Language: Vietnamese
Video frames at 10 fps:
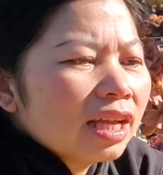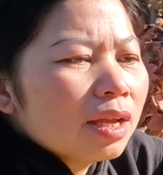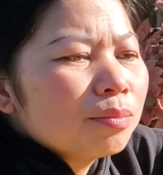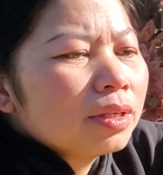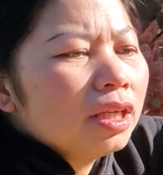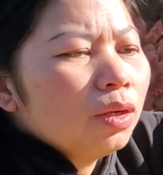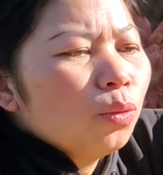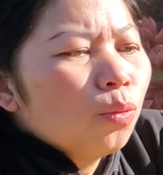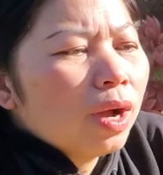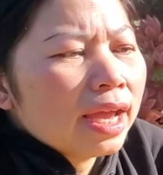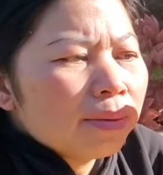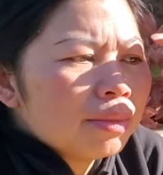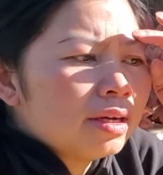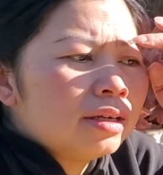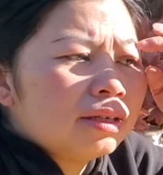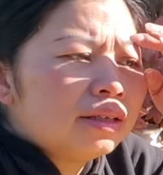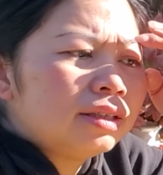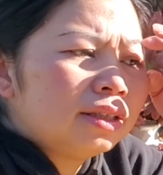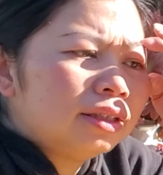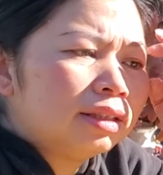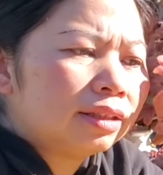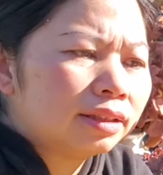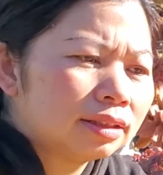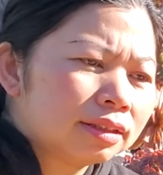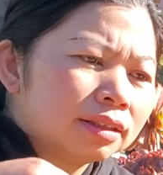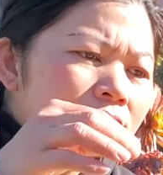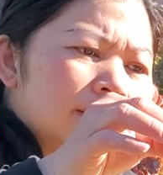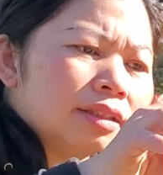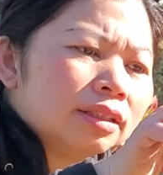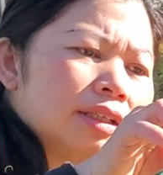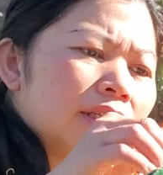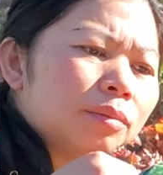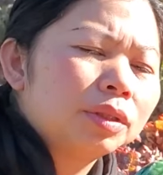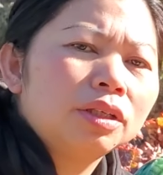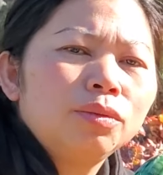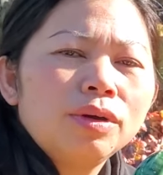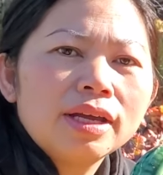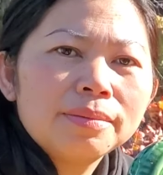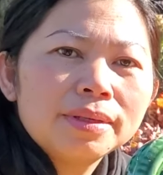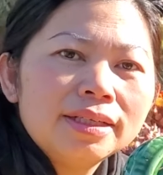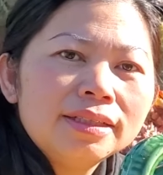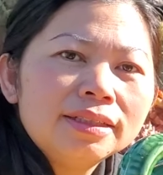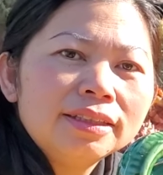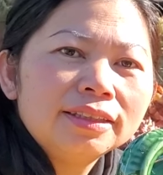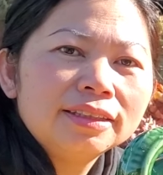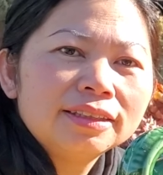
em kêu quá em ơi em kêu quá em ơi